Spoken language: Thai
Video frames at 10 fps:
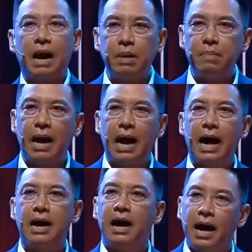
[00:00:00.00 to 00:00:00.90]
นภาระ
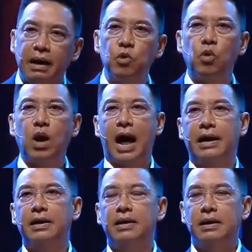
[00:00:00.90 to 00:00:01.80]
ให้กับลูกหลาน
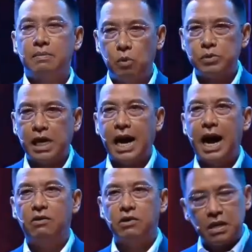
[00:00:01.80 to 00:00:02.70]
ภูมิใจไทย
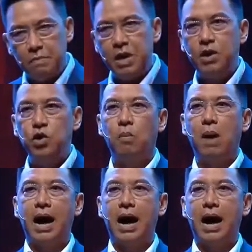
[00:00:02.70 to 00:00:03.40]
เราถึงได้มีนโยบายใน